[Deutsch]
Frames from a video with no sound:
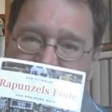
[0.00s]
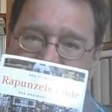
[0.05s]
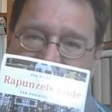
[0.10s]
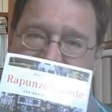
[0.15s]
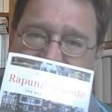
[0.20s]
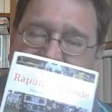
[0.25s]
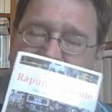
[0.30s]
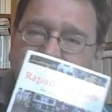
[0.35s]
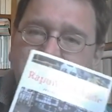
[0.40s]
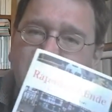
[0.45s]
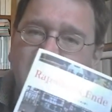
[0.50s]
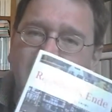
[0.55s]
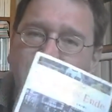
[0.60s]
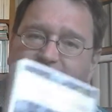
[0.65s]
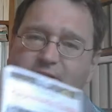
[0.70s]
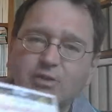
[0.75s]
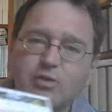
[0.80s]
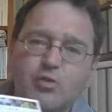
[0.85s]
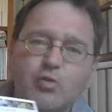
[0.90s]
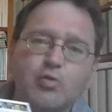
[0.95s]
Wie gesagt,
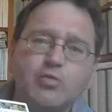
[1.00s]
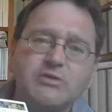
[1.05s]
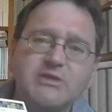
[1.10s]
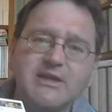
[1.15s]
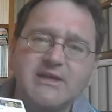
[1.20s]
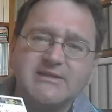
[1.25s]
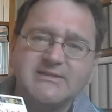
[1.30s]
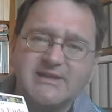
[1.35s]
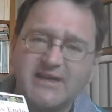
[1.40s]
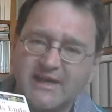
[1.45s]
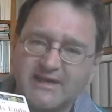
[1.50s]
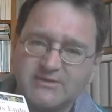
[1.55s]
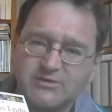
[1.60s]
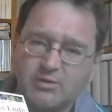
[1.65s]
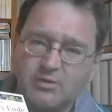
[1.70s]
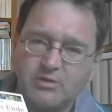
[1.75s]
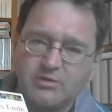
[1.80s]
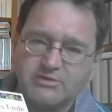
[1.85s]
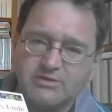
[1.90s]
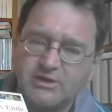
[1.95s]
ein guter
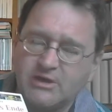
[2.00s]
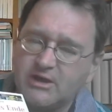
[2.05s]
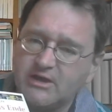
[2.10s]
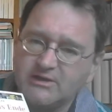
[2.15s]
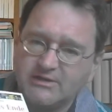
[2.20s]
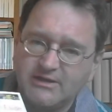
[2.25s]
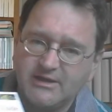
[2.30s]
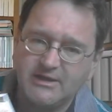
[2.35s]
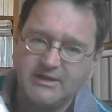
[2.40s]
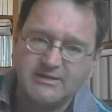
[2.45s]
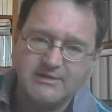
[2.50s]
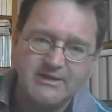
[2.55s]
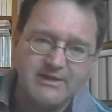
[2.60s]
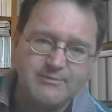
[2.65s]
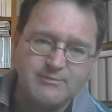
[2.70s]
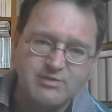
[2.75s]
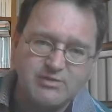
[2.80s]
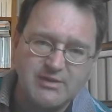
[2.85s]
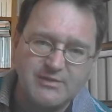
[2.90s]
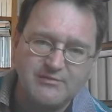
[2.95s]
Tatort, der
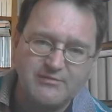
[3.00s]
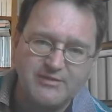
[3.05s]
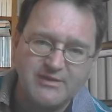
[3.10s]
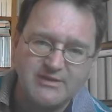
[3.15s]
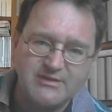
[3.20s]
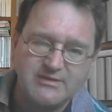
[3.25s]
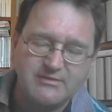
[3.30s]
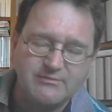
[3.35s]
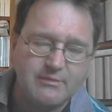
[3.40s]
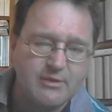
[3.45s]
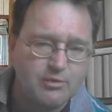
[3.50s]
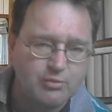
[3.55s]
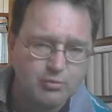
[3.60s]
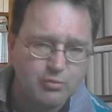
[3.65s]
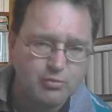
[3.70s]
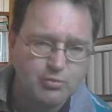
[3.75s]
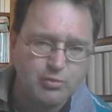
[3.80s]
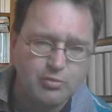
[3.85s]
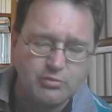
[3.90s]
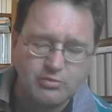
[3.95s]
jedem zu empfehlen ist. Wer
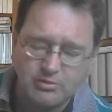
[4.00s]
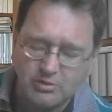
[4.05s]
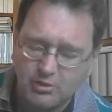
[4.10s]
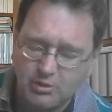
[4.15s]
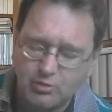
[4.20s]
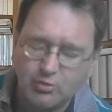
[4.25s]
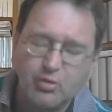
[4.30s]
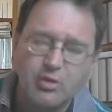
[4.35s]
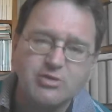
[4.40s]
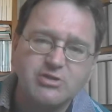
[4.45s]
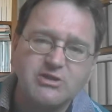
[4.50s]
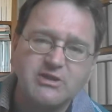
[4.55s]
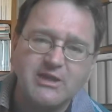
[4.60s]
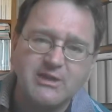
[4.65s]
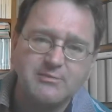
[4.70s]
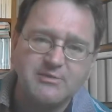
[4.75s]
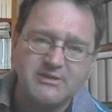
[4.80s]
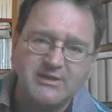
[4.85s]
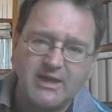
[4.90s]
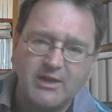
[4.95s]
schöne deutsche
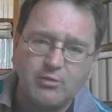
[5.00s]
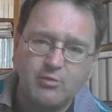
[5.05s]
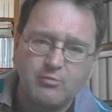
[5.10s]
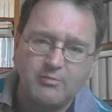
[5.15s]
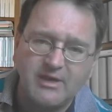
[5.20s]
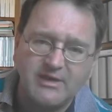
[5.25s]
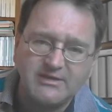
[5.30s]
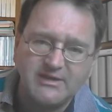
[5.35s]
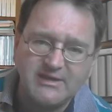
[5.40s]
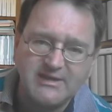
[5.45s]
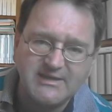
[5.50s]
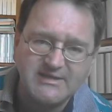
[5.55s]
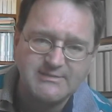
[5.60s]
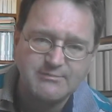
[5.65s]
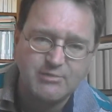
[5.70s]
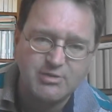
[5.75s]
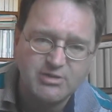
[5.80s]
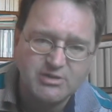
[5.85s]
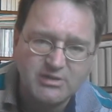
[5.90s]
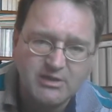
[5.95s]
Kriminalromane
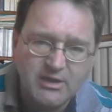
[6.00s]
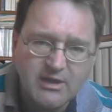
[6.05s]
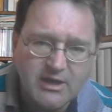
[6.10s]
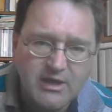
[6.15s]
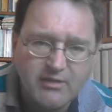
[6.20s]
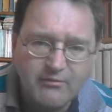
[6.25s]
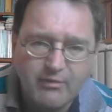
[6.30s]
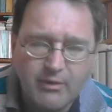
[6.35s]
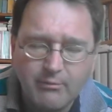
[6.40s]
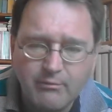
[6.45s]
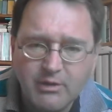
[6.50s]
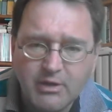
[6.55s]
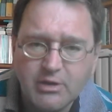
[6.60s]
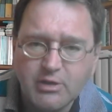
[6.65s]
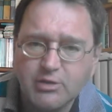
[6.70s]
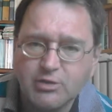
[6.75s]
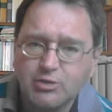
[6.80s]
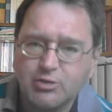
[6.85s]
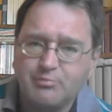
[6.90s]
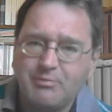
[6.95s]
lesen möchte, vom
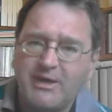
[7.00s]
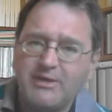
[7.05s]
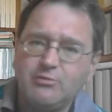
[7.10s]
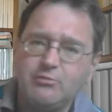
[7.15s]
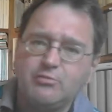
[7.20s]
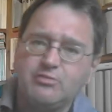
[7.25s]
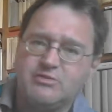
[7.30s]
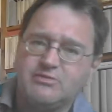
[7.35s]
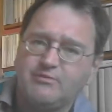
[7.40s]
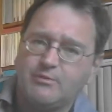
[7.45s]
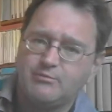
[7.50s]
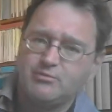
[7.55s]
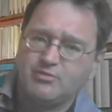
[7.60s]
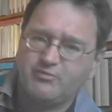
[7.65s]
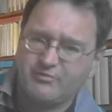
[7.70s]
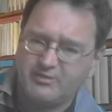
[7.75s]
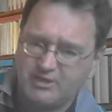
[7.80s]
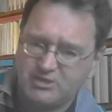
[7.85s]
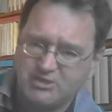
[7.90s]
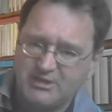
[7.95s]
Spannungs-, vom,
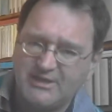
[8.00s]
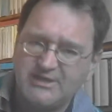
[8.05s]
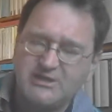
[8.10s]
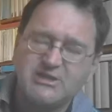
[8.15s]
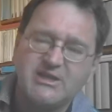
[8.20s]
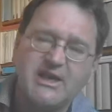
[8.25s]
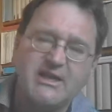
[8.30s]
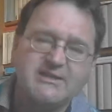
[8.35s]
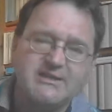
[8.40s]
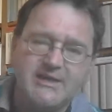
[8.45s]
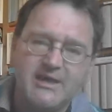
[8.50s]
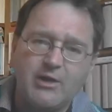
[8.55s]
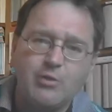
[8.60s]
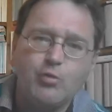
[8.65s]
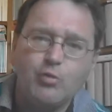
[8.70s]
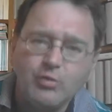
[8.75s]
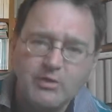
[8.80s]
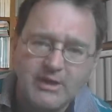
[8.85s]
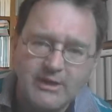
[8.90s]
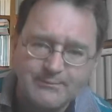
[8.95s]
von der Schnelligkeit her
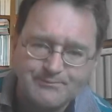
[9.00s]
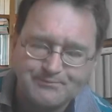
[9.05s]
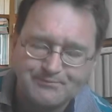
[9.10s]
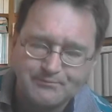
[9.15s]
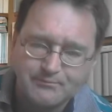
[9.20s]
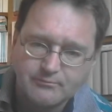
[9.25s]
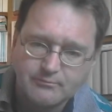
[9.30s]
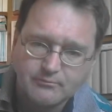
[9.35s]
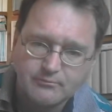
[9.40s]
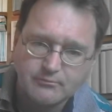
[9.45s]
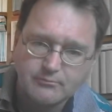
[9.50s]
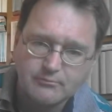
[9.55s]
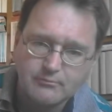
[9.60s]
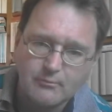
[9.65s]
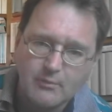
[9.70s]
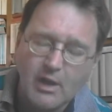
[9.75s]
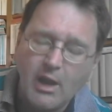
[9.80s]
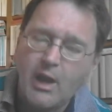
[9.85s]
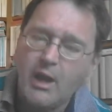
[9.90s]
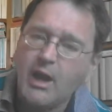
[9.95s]
ruhiger,
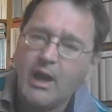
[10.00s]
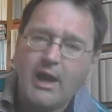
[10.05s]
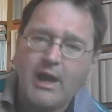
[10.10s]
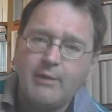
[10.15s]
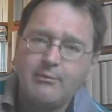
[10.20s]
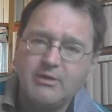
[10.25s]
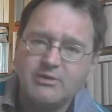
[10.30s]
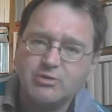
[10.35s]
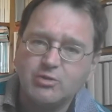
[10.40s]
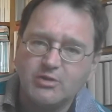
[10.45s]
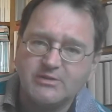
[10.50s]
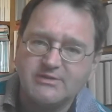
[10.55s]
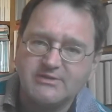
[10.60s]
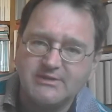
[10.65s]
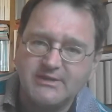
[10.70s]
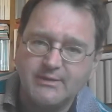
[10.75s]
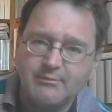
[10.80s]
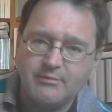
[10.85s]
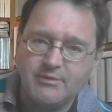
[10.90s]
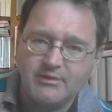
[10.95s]
aber
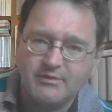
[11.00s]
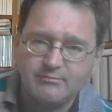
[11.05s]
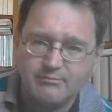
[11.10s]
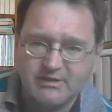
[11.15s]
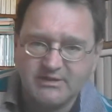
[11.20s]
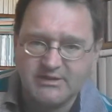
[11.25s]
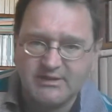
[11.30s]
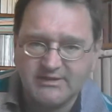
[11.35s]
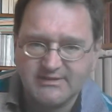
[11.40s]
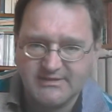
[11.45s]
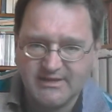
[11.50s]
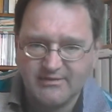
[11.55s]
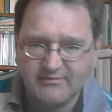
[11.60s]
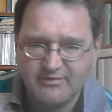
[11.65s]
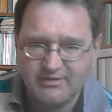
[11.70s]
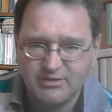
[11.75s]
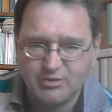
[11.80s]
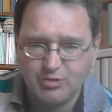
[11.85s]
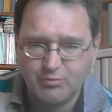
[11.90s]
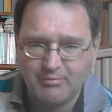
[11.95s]
trotzdem mit sehr
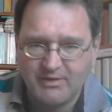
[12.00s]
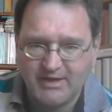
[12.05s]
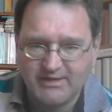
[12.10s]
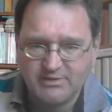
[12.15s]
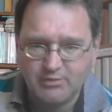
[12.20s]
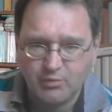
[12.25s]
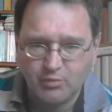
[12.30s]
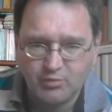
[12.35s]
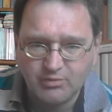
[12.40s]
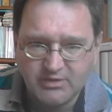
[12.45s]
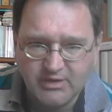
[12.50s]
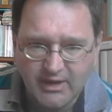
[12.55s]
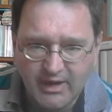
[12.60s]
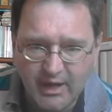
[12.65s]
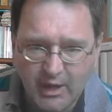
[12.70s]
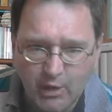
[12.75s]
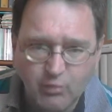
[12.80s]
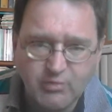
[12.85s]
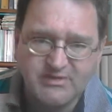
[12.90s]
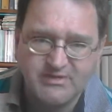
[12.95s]
viel Spaß und
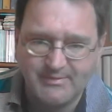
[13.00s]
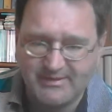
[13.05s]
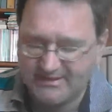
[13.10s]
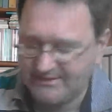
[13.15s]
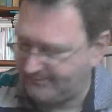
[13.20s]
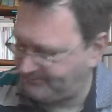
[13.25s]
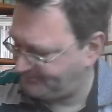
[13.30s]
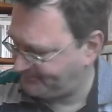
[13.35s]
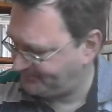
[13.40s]
Augenzwinkern.